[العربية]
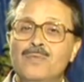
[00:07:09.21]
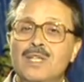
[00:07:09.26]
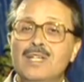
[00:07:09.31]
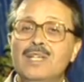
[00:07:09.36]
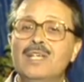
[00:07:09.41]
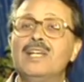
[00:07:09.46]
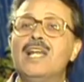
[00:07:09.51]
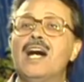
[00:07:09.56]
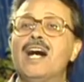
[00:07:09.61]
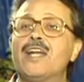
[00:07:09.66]

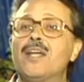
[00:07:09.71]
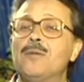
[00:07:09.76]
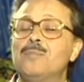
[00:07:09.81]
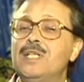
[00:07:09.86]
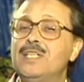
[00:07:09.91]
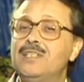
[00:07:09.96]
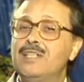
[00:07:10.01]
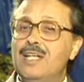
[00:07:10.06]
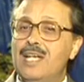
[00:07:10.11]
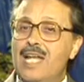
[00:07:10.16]
الى
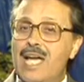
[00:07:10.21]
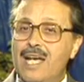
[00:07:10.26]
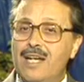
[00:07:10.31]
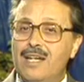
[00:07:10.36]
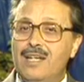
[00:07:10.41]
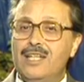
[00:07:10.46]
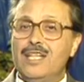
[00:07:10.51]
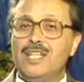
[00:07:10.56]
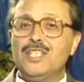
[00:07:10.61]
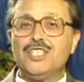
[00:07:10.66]
عربيه
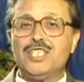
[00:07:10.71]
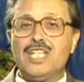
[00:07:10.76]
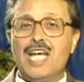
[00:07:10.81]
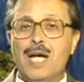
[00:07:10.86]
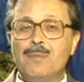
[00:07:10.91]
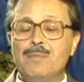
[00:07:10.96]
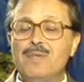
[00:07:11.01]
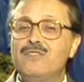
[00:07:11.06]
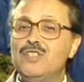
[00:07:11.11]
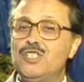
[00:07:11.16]
الاكل
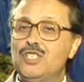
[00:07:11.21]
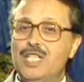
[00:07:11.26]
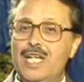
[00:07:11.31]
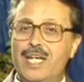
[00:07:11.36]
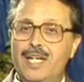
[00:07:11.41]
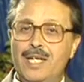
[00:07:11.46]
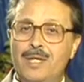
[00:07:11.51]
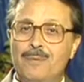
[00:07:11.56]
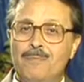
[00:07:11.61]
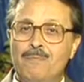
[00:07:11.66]
الشعبي في الشارع